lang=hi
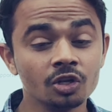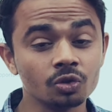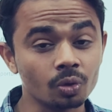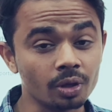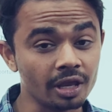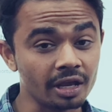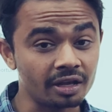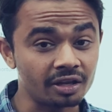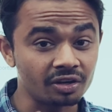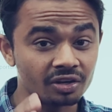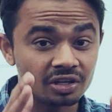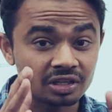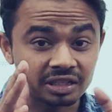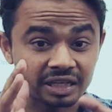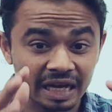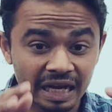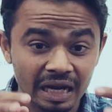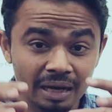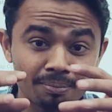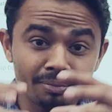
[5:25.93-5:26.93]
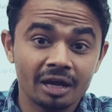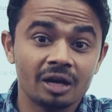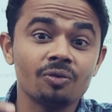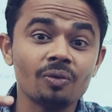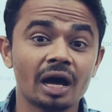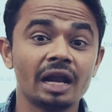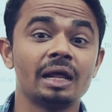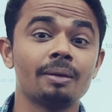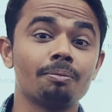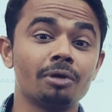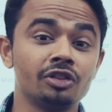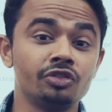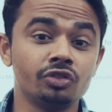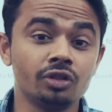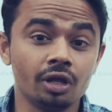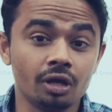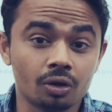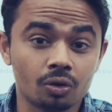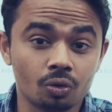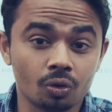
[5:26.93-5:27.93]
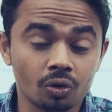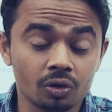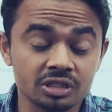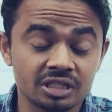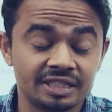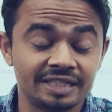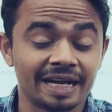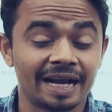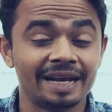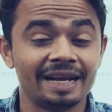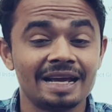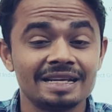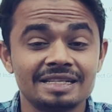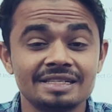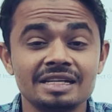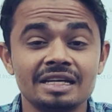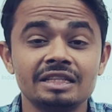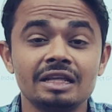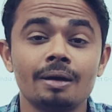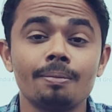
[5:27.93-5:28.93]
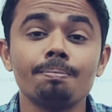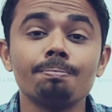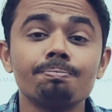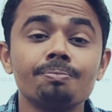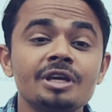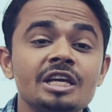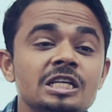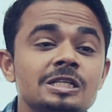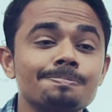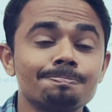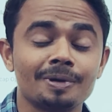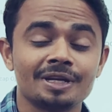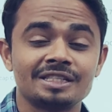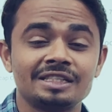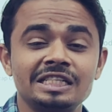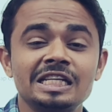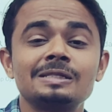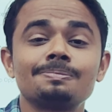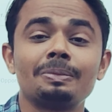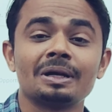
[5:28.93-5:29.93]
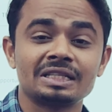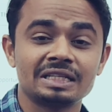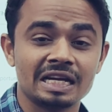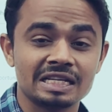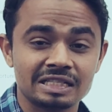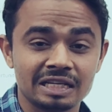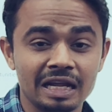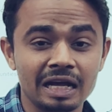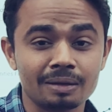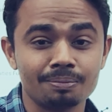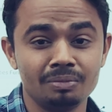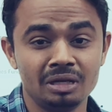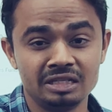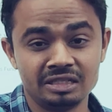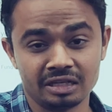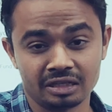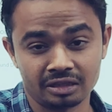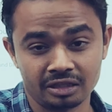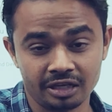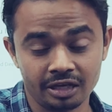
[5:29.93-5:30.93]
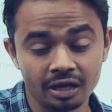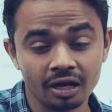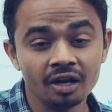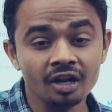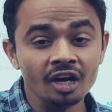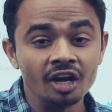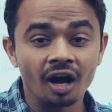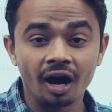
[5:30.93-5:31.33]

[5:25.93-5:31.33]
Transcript: तो एक रिटायरमेंट वाले बंदे को ज्यादा से ज्यादा बीस पच्चीस पचास लाख मिल सकते हैं